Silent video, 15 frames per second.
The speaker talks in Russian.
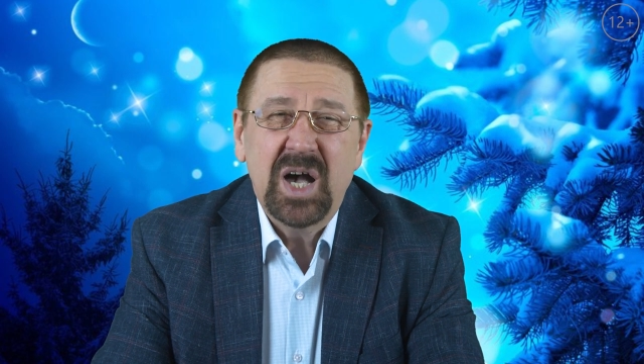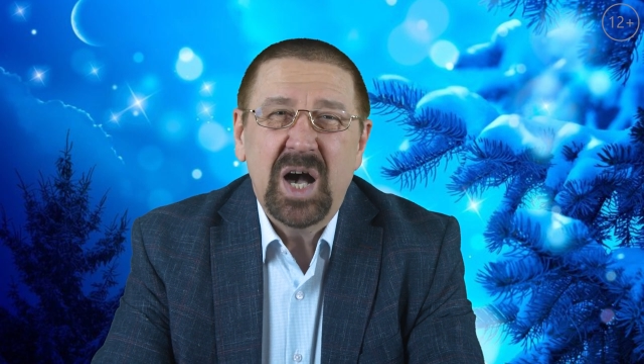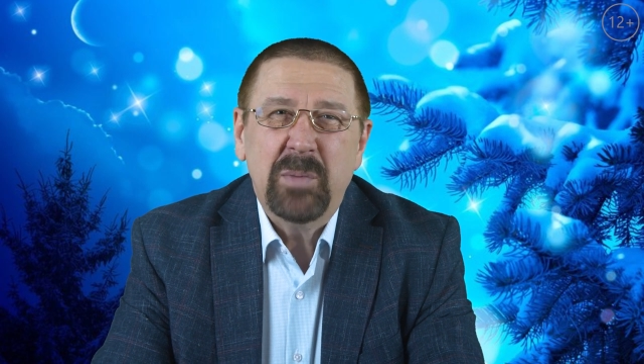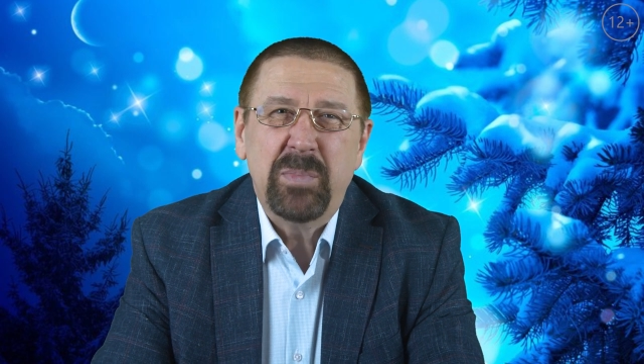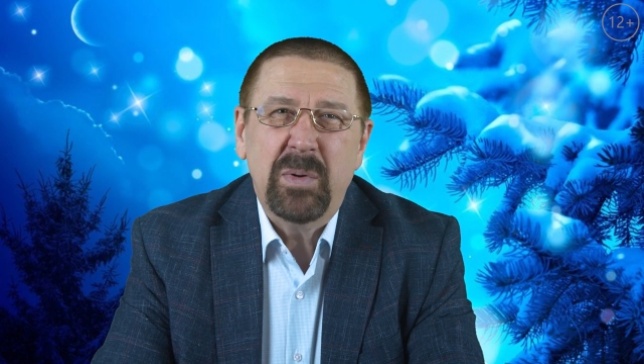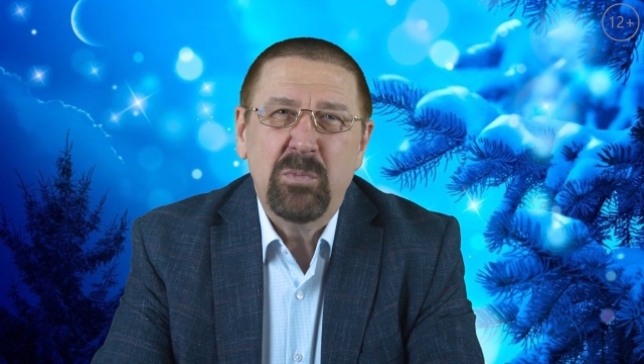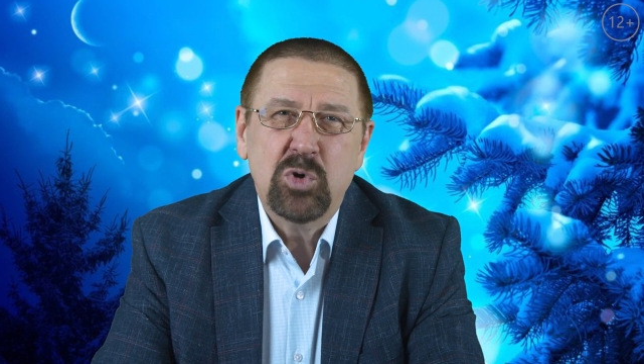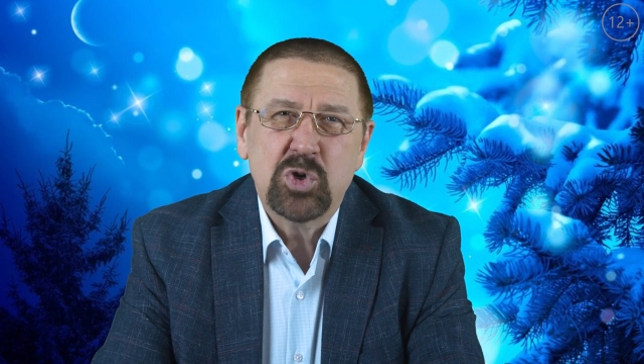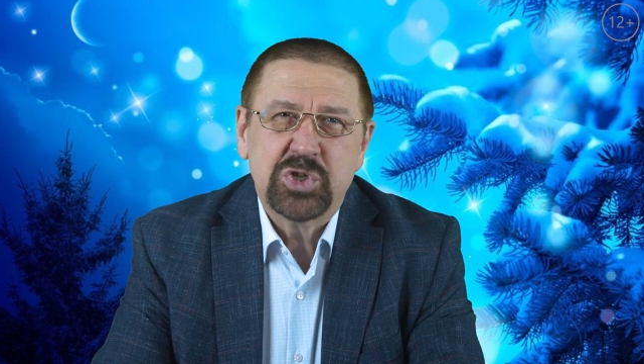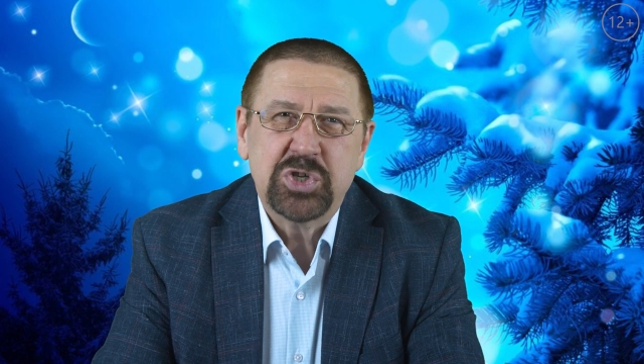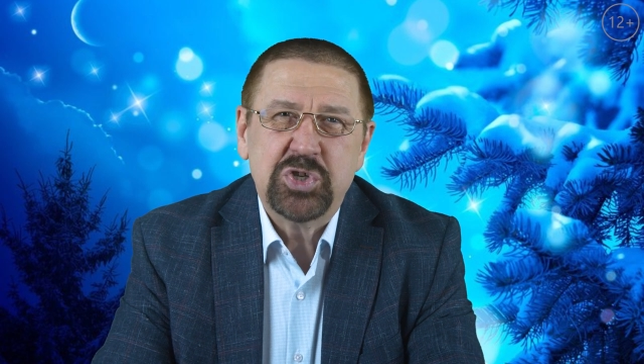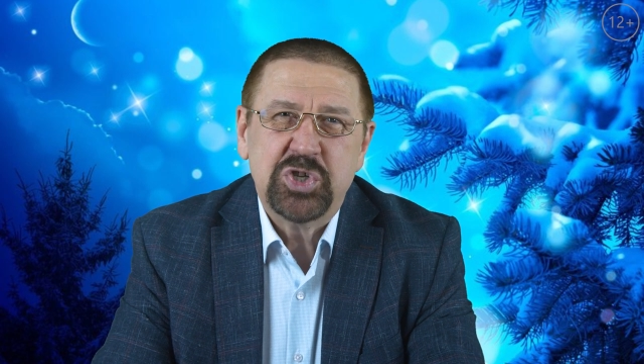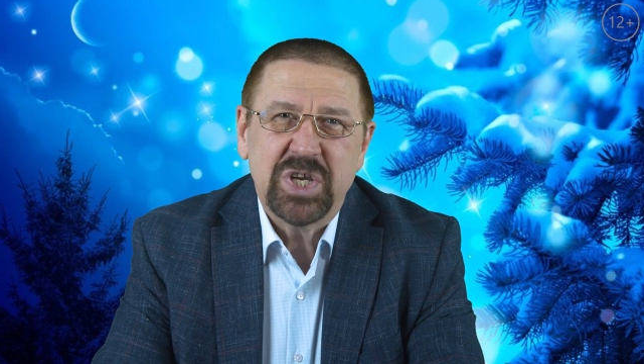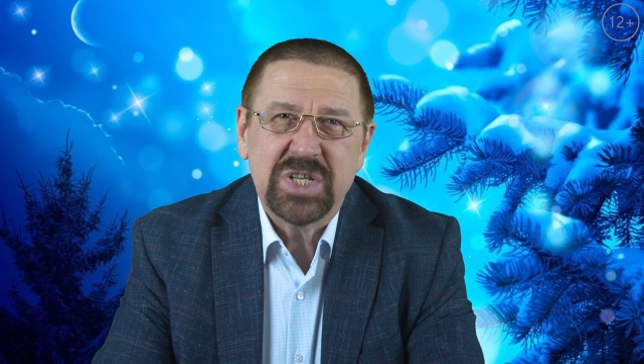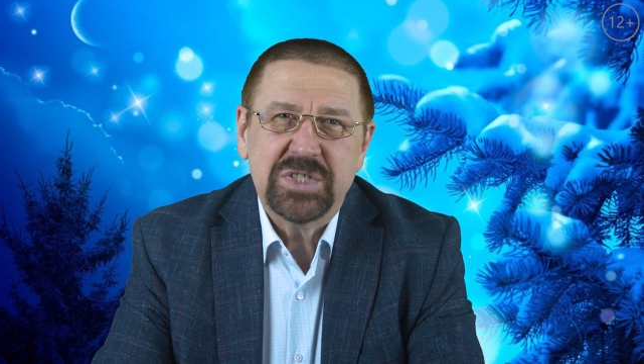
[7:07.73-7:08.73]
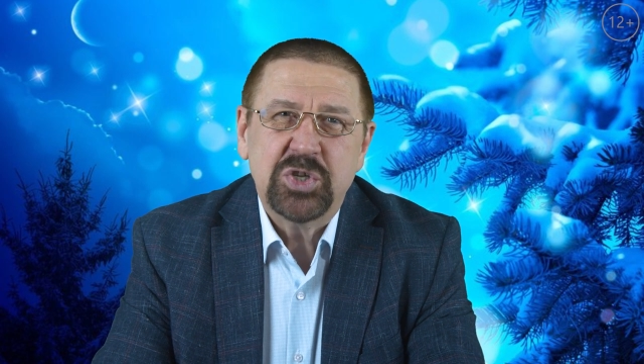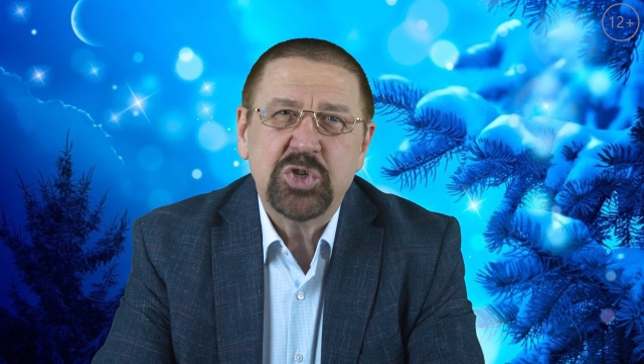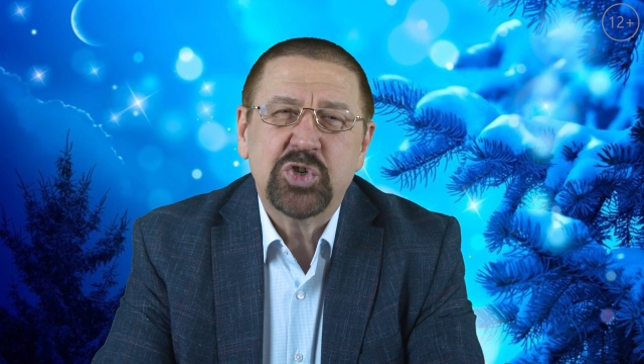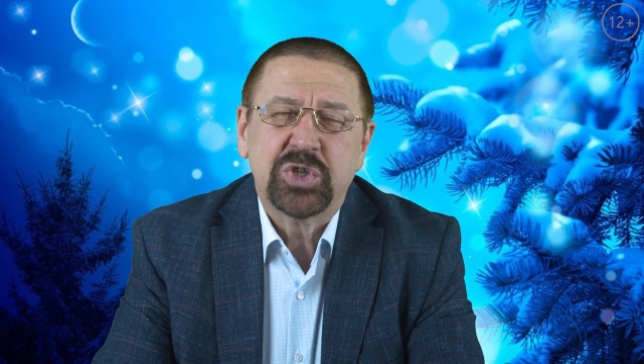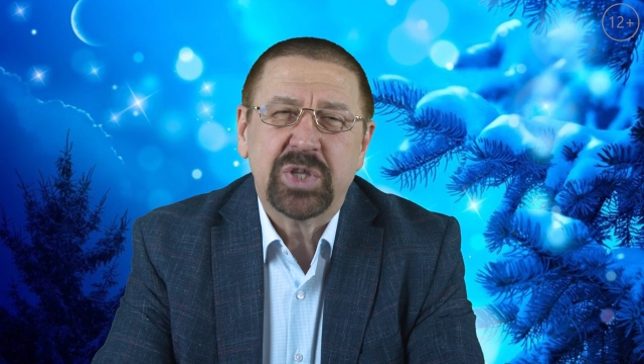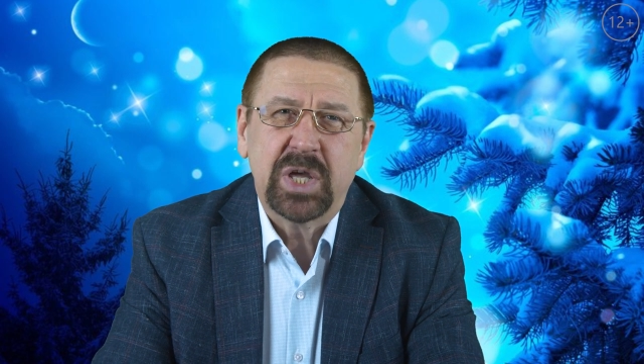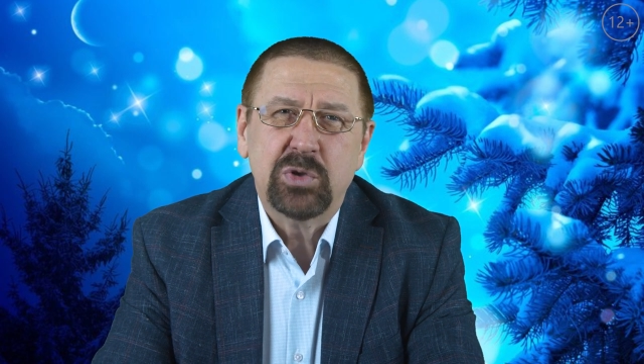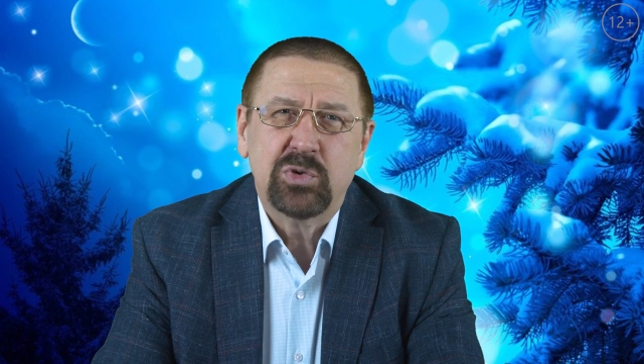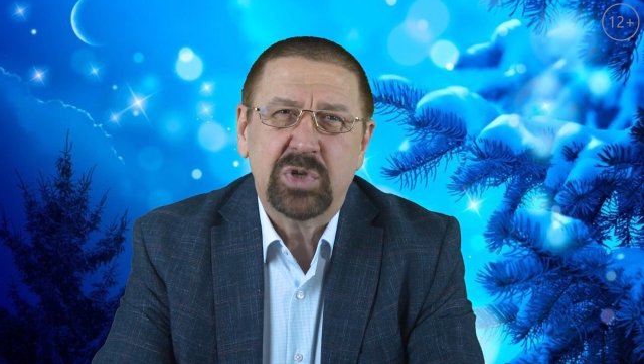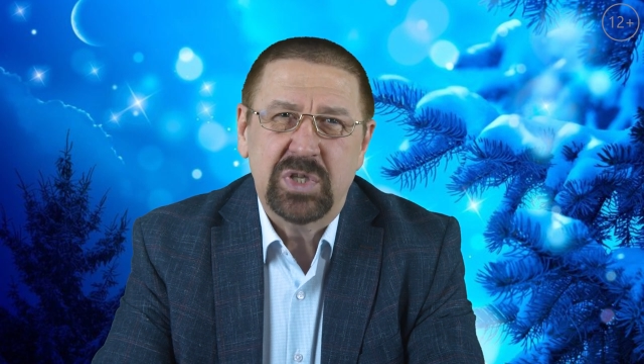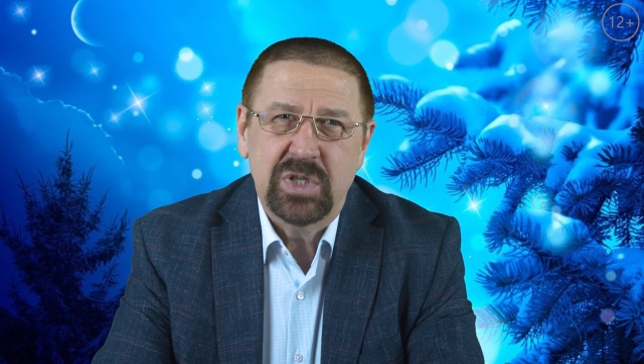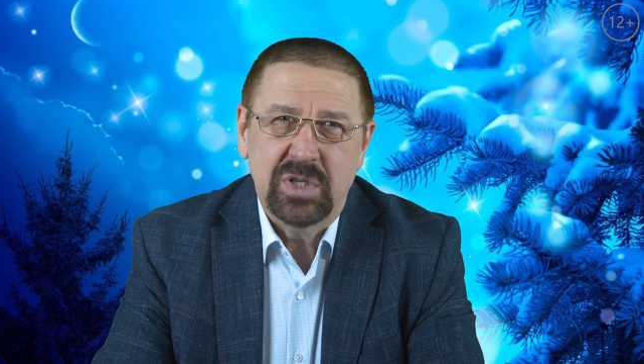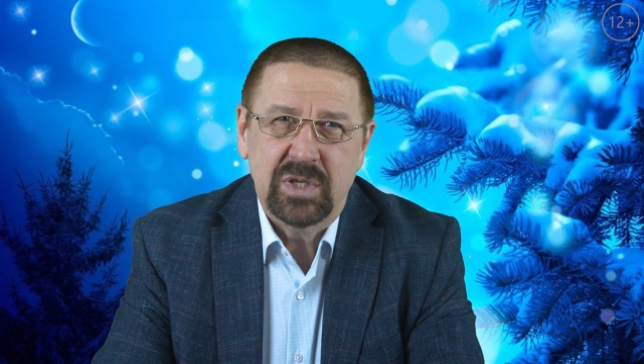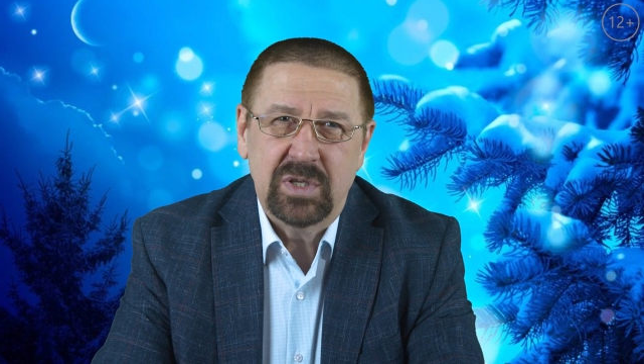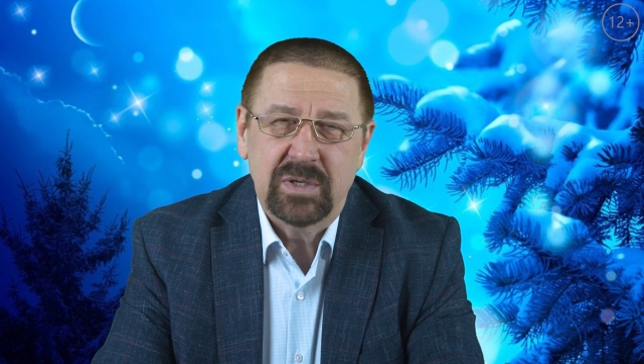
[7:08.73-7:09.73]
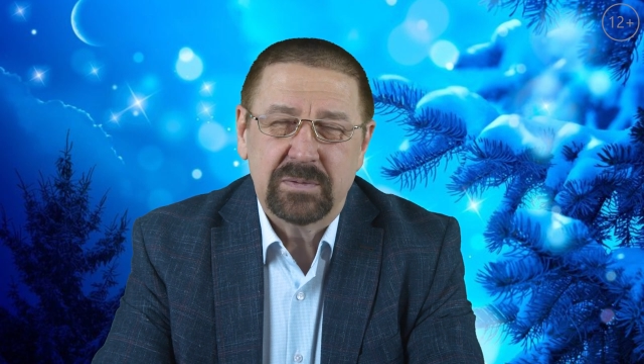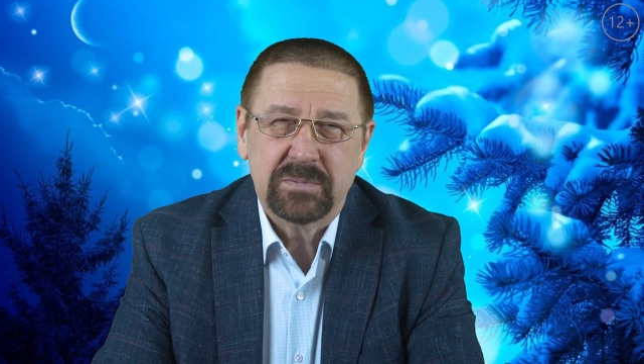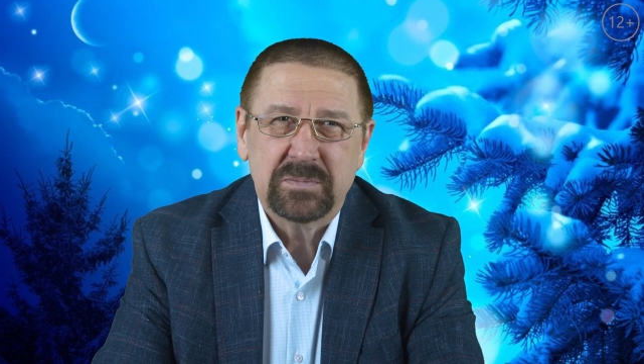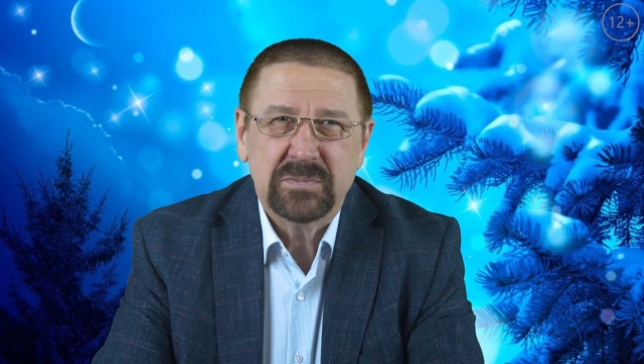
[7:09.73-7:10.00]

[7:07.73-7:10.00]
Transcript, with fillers: а по большей части читают книги.